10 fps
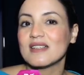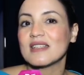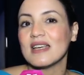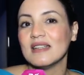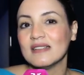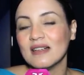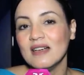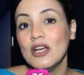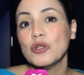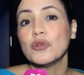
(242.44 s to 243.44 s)
السعيدة
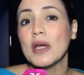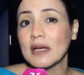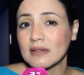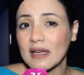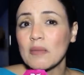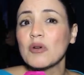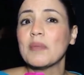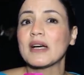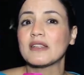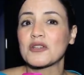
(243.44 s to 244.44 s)
tu es un très bon
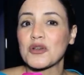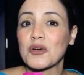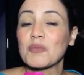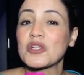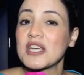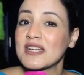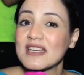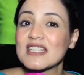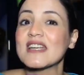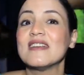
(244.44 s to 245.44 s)
partageur
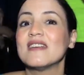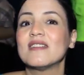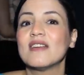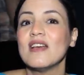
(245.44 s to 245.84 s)
مشارك جيد